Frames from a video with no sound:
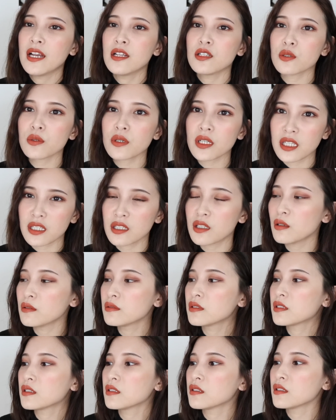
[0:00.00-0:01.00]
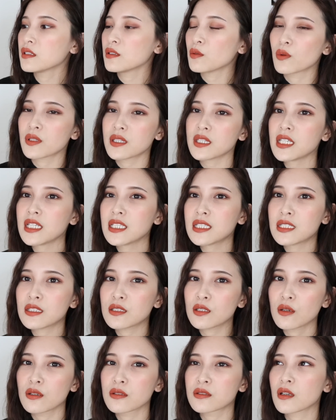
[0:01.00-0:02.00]
就一用着，我第一次
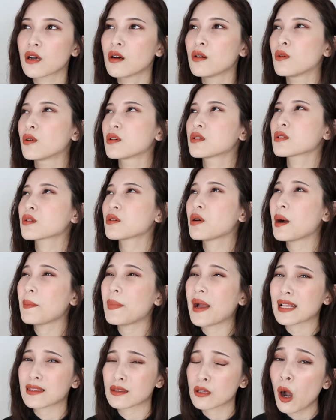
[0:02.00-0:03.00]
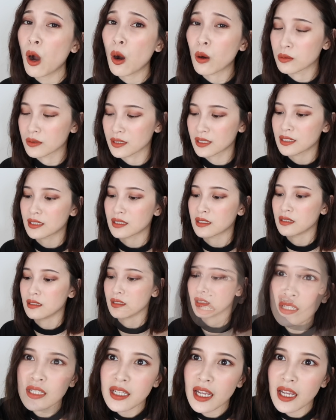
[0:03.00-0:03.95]
用的时候，我就快要被它痛死了。